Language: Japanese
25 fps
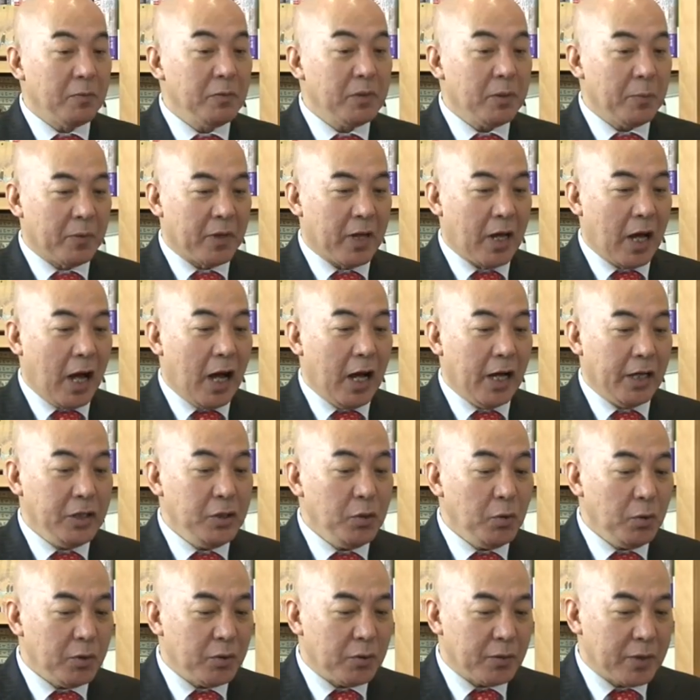見てもね、あい
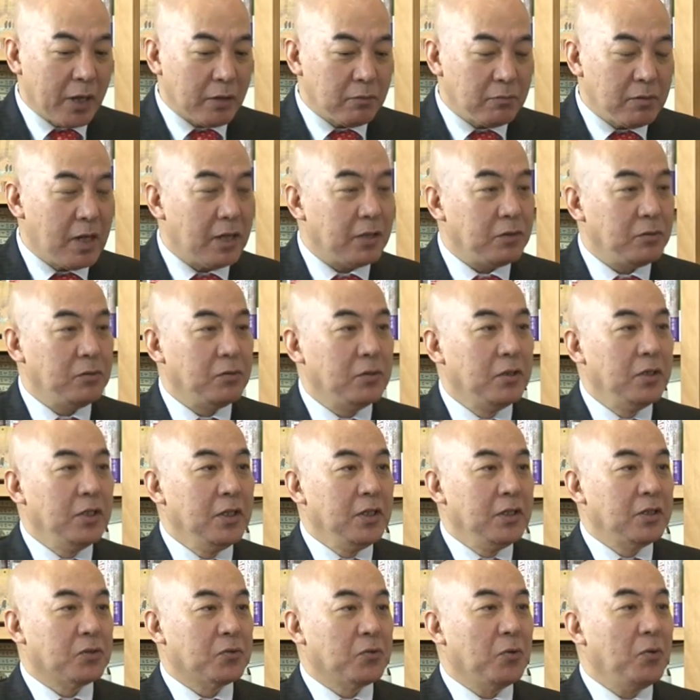よいよやるないう
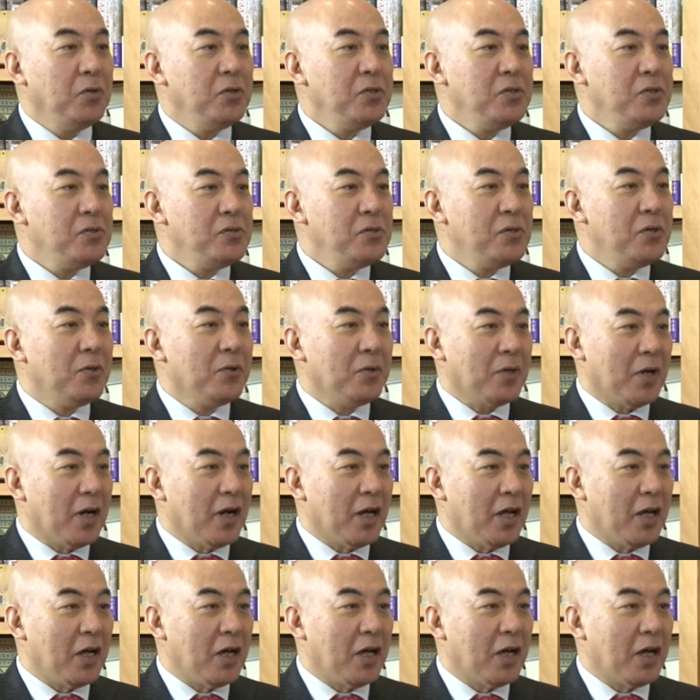そういうような、